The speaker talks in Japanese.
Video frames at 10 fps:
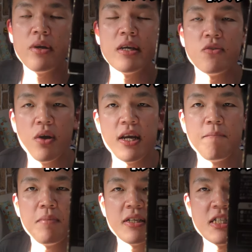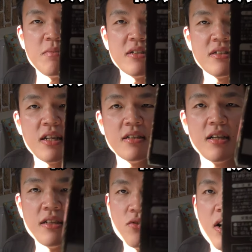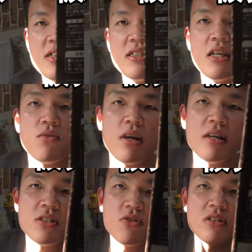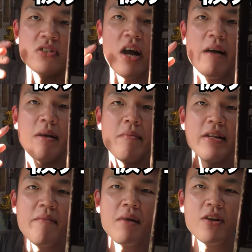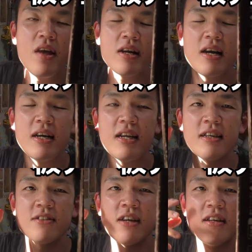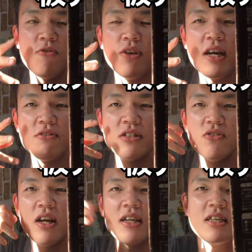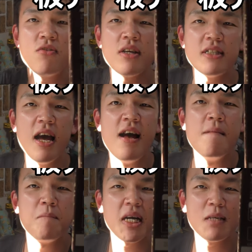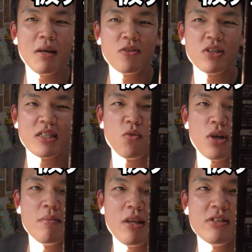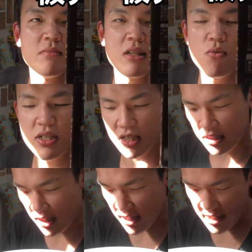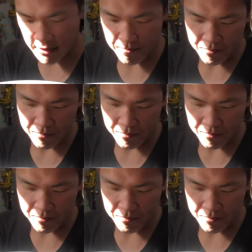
コレートはやっぱり一番スタンダードな味なのかちょっと甘めでまろやかな香りが口の中に広がってパキパキとした食感も楽しめて美味しかったです